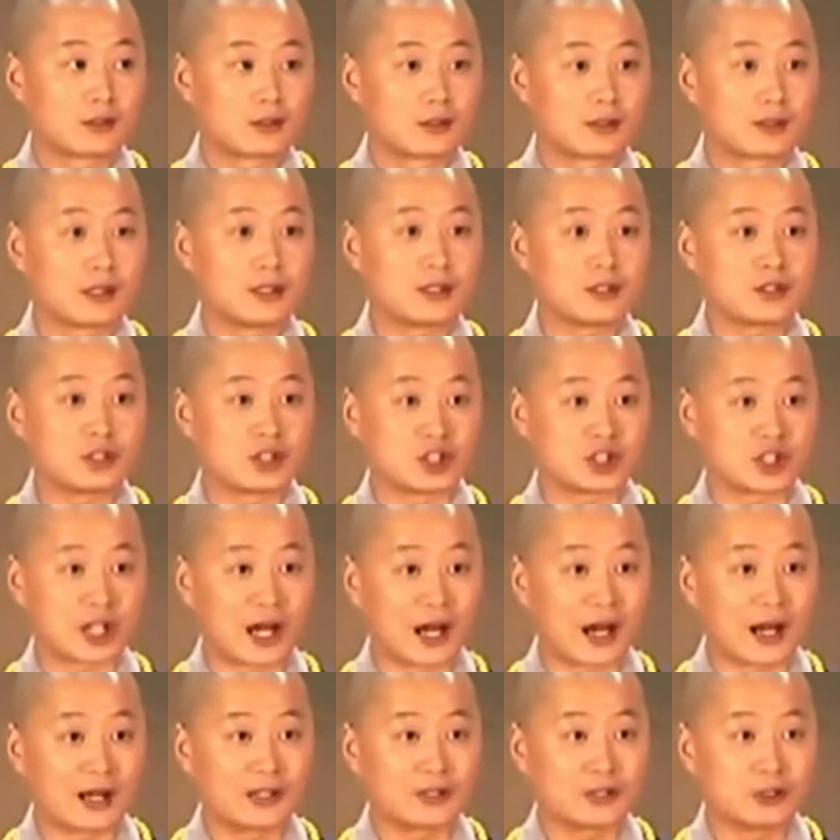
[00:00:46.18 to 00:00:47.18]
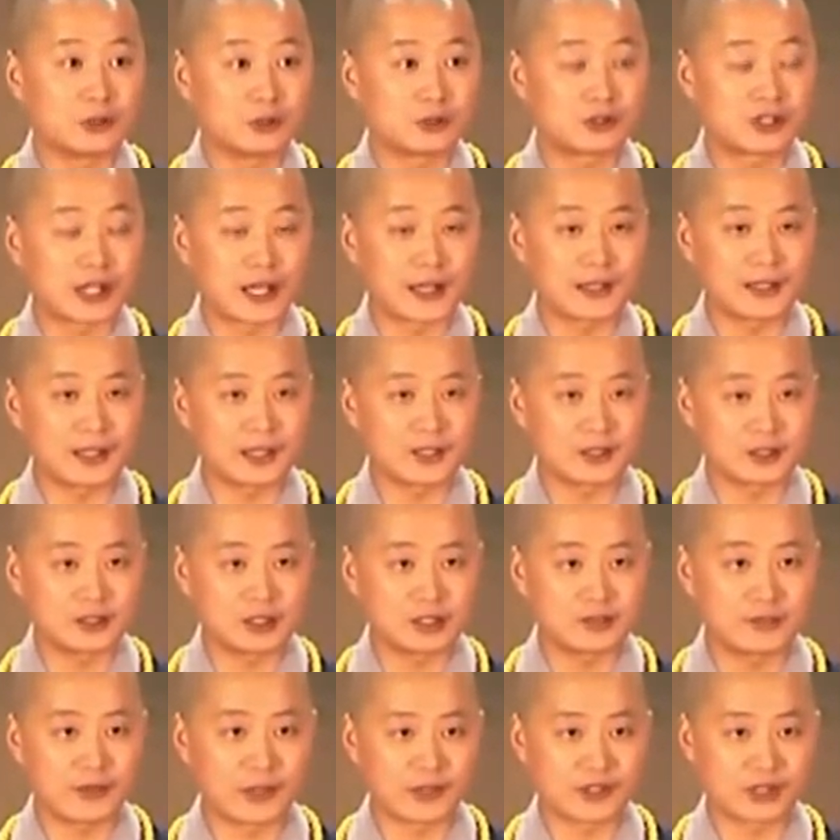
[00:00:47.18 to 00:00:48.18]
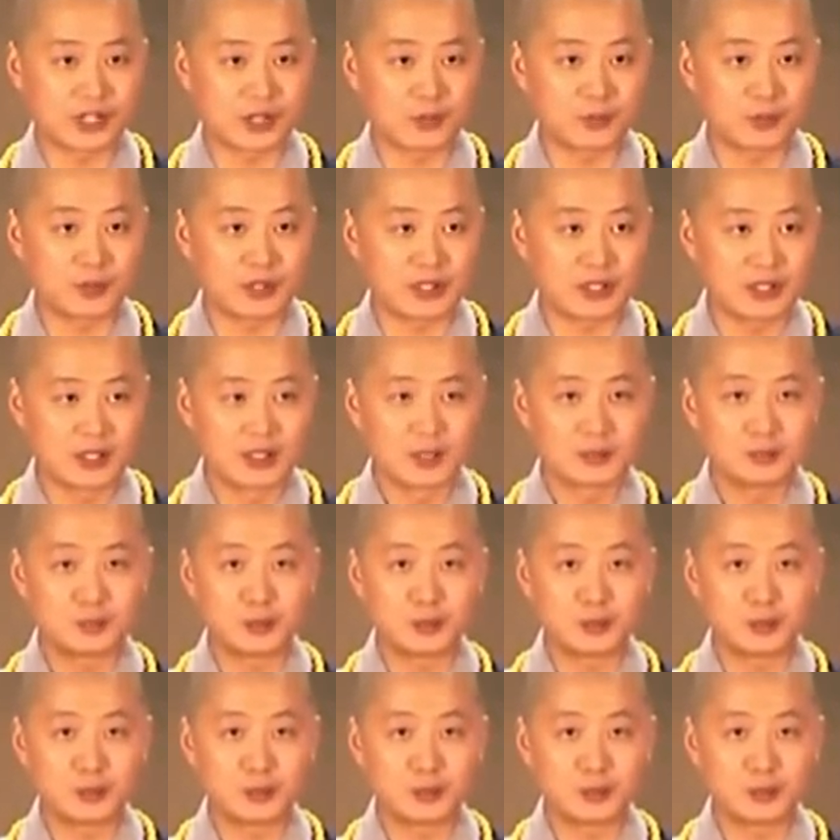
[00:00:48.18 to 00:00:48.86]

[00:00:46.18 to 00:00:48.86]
跟其他有灾难的地方相比，